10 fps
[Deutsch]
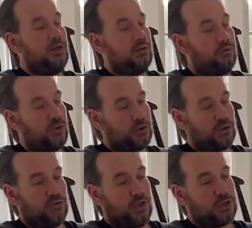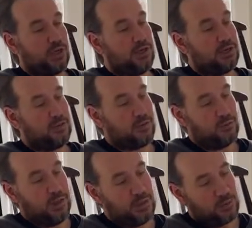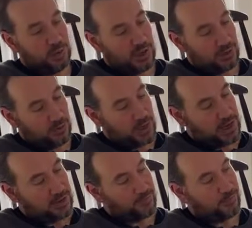Forschungswerkstatt Medienpädagogik.